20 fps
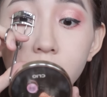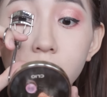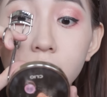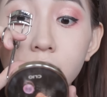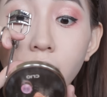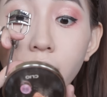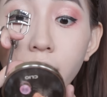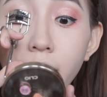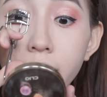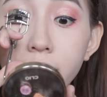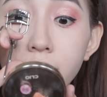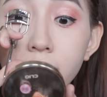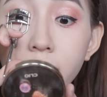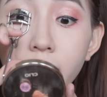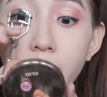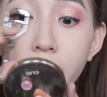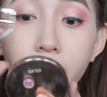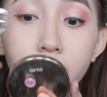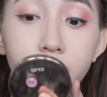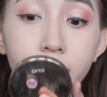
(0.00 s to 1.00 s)
từ dưới lên như
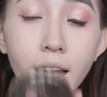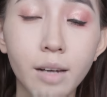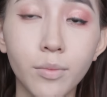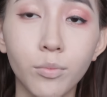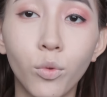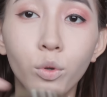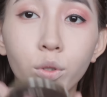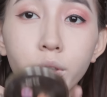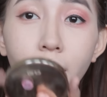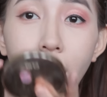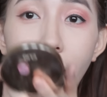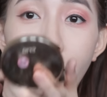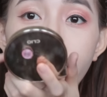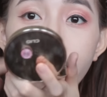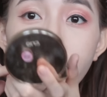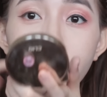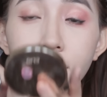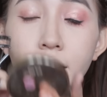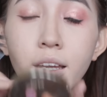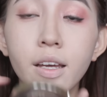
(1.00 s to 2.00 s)
thế này đặt một
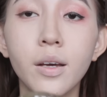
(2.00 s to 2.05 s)
cái